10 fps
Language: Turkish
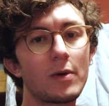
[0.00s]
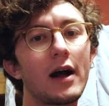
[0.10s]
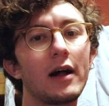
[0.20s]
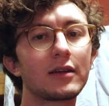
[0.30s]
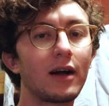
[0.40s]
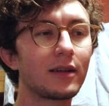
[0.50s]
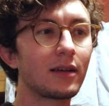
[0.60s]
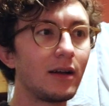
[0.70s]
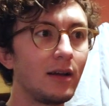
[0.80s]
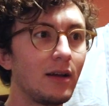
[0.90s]
Böyle halka
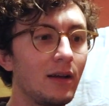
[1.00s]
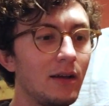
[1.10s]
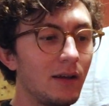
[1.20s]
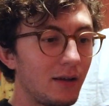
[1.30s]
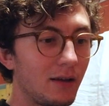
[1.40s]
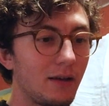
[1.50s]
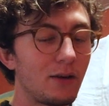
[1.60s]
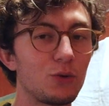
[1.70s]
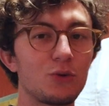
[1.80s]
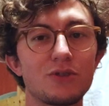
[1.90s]
halka
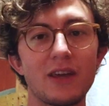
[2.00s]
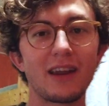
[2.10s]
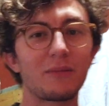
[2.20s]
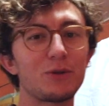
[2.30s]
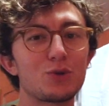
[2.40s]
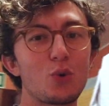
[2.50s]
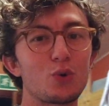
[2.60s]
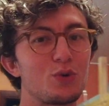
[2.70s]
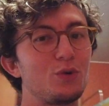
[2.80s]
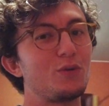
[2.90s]
e, onun seyretmesi çok
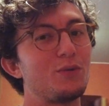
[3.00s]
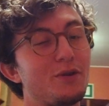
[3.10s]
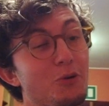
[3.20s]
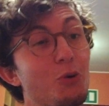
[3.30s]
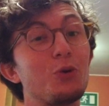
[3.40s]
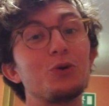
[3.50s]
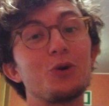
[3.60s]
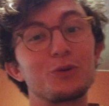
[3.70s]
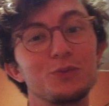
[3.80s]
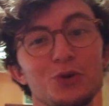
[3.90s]
güzel oluyor e,
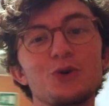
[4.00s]
oluyormuş.